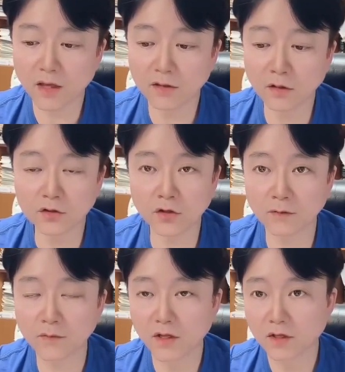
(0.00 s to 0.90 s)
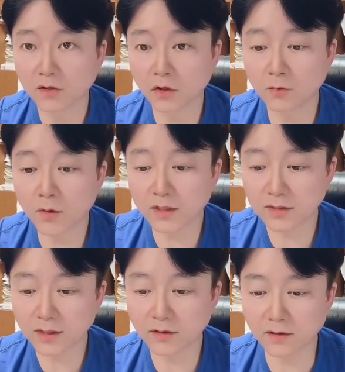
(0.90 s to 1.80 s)
그것처럼 너무
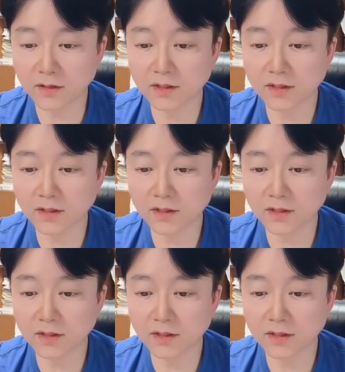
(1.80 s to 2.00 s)
확실한 거예요.